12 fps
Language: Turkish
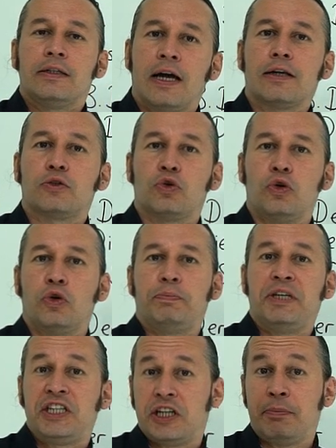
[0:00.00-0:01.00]
Diğer türlü
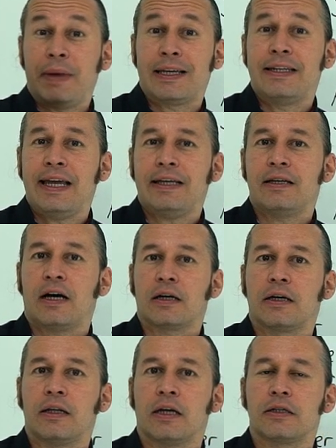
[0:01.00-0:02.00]
pişirmek neydi
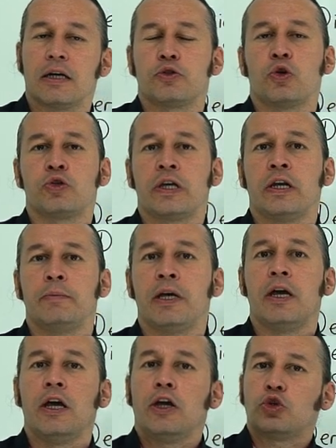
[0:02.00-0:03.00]
arkadaşlar? Söz
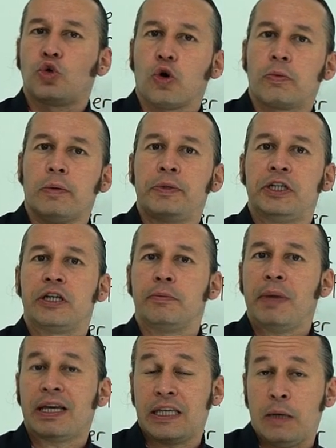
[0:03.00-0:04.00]
gelimi çorba
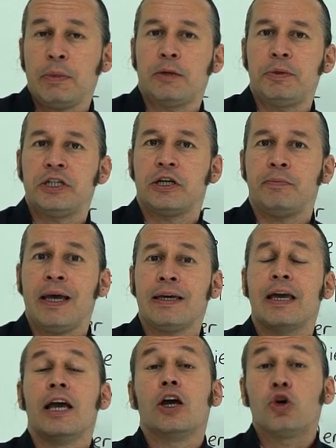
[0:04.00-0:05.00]
pişirmek, yemek
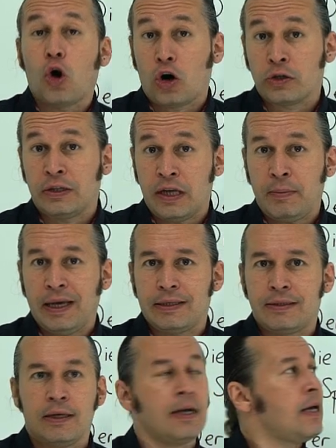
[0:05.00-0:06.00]
pişirmek kochen
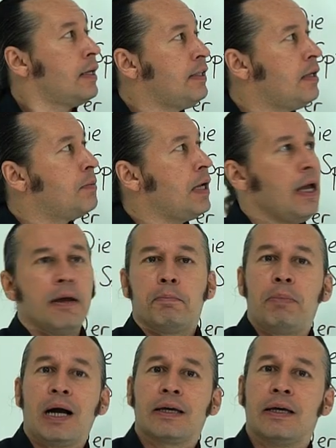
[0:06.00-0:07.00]
demekti değil mi?
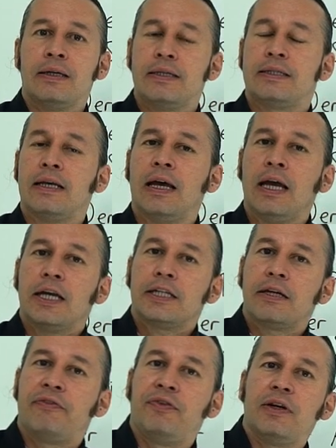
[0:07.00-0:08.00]
Bakın ise
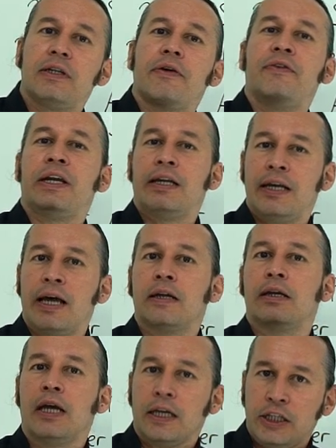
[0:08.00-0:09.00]
işte fırına
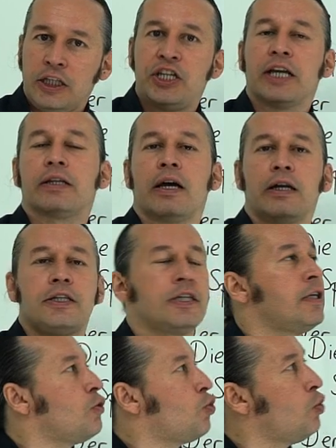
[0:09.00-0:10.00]
verilen yiyecekler
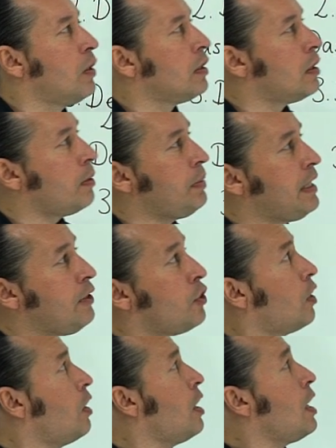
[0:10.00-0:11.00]
için
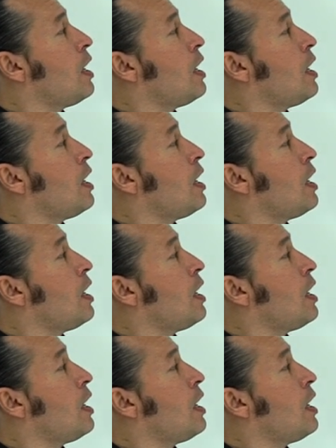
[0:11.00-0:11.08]
kullanılabiliyor.